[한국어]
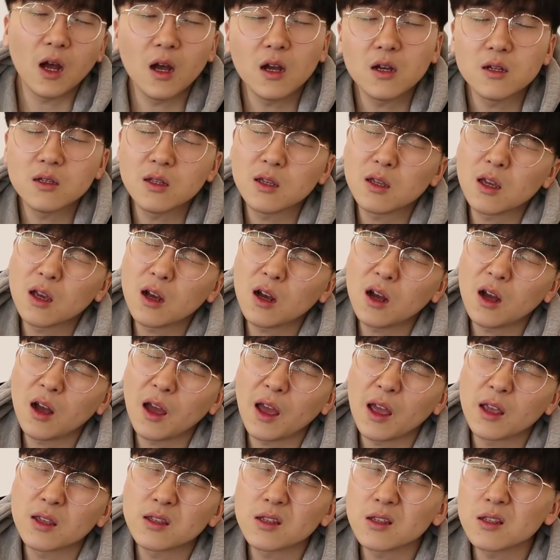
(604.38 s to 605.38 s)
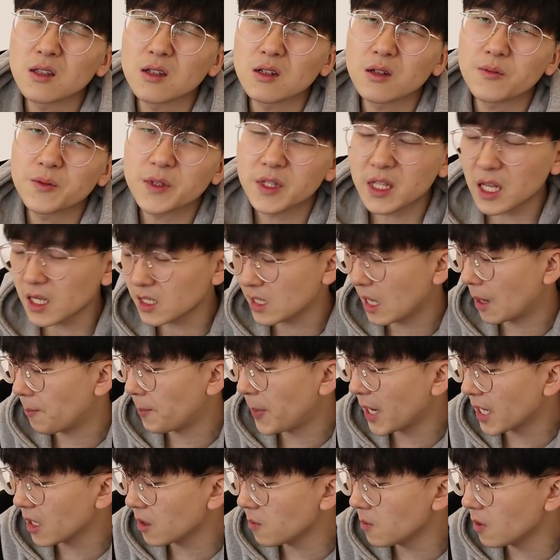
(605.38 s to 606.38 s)
아 근데 얘가 S등급 스택 다
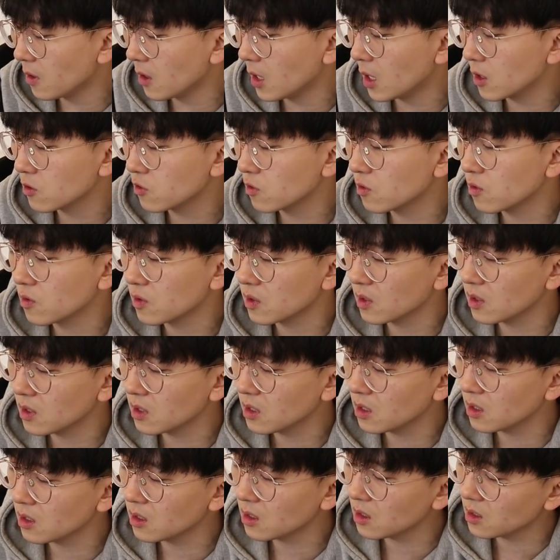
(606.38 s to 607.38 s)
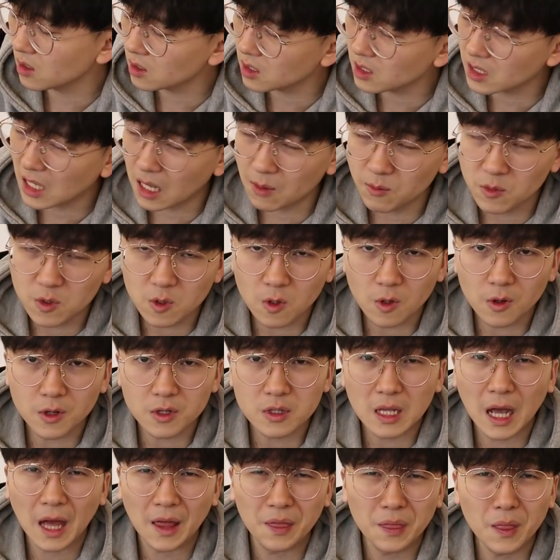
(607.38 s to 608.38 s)
빨아먹어가지고 이제 남은
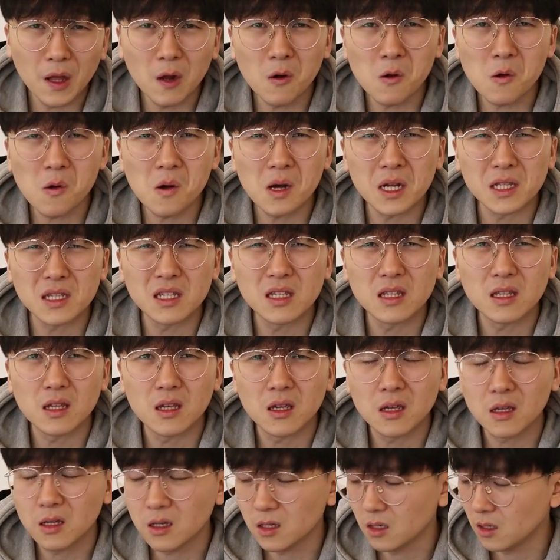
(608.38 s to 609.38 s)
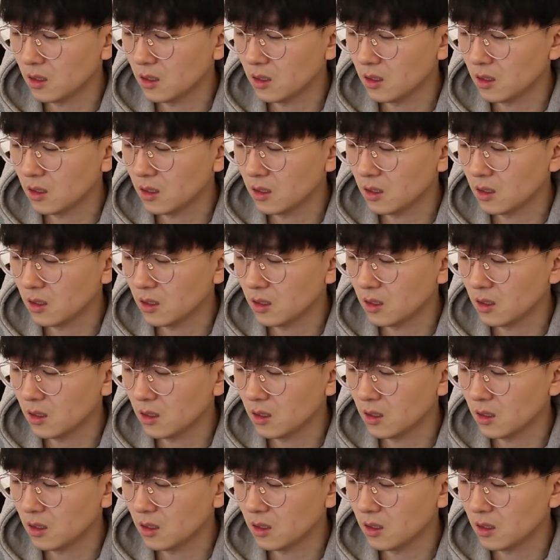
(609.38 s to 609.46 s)
거에서 안 나올 것 같은데